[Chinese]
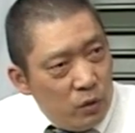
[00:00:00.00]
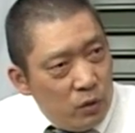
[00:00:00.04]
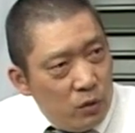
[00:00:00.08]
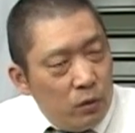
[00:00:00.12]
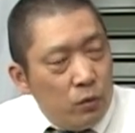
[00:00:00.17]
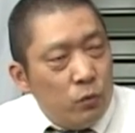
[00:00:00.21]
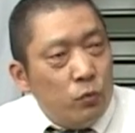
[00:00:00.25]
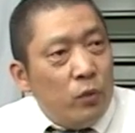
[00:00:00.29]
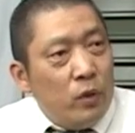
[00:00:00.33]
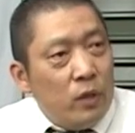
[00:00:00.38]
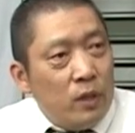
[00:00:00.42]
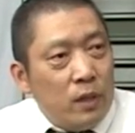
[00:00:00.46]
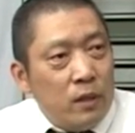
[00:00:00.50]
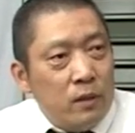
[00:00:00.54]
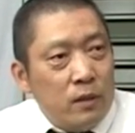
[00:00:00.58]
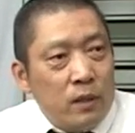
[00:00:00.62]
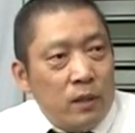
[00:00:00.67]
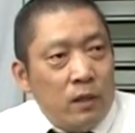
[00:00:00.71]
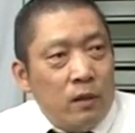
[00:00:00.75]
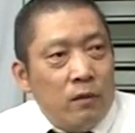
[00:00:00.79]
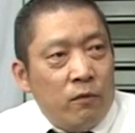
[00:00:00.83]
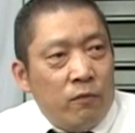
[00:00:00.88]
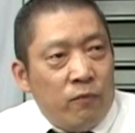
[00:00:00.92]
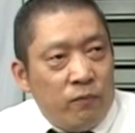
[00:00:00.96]
越南
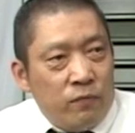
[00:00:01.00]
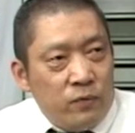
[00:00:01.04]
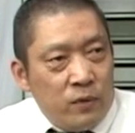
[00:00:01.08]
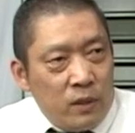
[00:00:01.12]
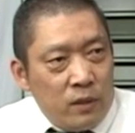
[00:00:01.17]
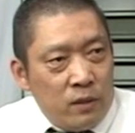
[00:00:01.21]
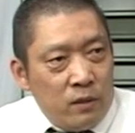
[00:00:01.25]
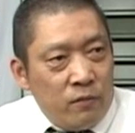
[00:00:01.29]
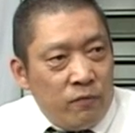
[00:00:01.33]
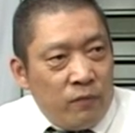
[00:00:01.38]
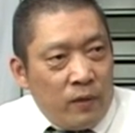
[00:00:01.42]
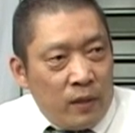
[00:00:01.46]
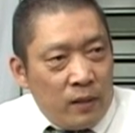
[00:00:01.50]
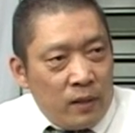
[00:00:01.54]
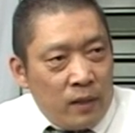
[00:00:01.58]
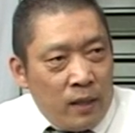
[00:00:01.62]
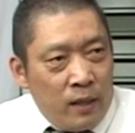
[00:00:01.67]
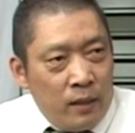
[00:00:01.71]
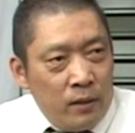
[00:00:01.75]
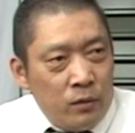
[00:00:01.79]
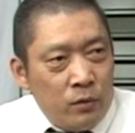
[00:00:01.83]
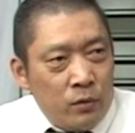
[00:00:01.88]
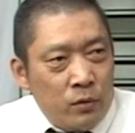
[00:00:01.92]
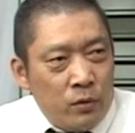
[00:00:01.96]
这次反
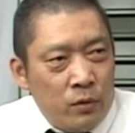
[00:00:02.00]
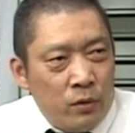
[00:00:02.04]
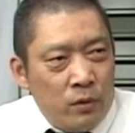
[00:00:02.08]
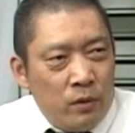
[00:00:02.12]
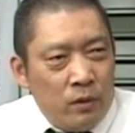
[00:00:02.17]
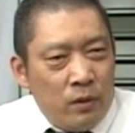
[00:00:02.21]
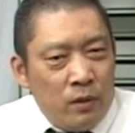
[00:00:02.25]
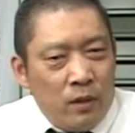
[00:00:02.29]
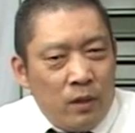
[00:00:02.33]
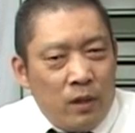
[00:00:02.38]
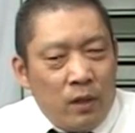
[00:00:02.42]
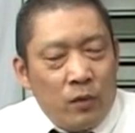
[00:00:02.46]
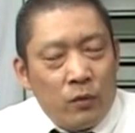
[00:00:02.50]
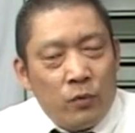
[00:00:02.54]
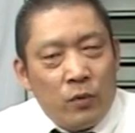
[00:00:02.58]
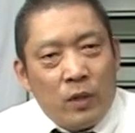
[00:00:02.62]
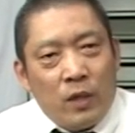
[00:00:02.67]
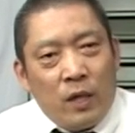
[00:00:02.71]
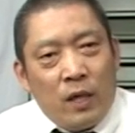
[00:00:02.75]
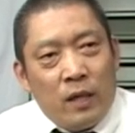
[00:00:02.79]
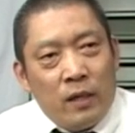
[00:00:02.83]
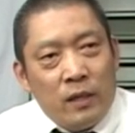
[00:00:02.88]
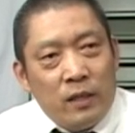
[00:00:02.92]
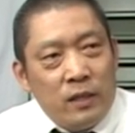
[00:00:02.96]
弹，就是好多
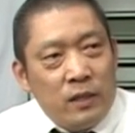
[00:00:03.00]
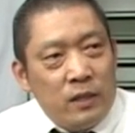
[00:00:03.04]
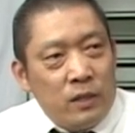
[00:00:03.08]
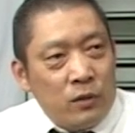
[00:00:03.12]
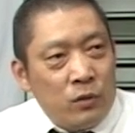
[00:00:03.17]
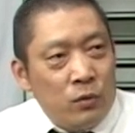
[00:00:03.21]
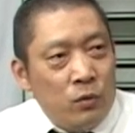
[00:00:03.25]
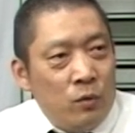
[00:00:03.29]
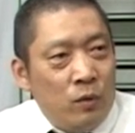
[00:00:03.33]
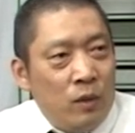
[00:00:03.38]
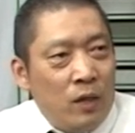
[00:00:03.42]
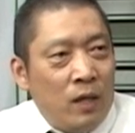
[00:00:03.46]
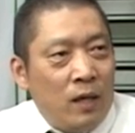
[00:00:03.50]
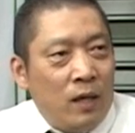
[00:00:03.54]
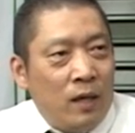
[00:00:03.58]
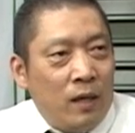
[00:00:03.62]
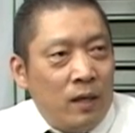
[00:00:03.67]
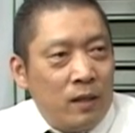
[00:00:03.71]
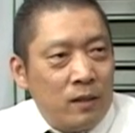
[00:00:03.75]
抗议行动啊，